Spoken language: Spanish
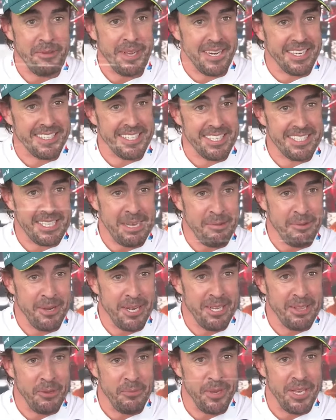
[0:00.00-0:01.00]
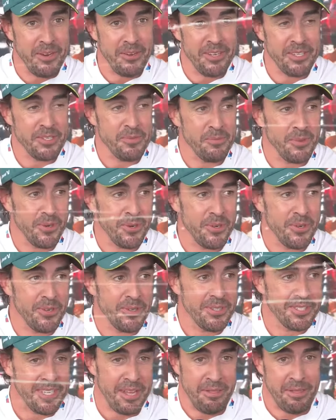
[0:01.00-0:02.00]
el viernes, el sábado y el domingo y es un
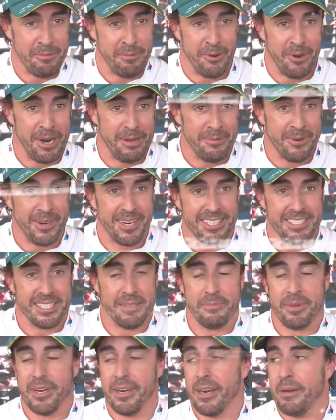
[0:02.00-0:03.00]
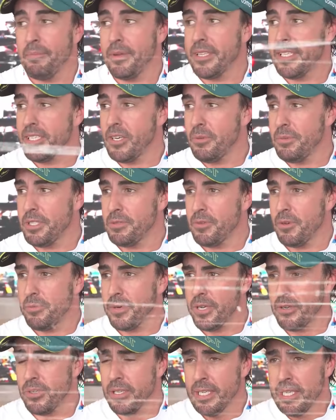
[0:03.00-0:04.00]
poco, se hace bola porque siempre repites lo
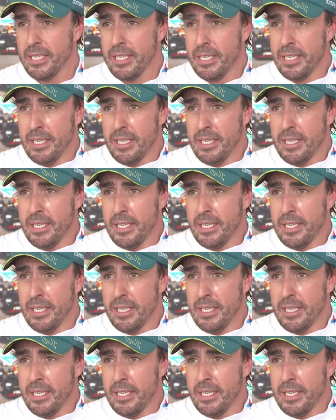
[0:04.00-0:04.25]
mismo, pero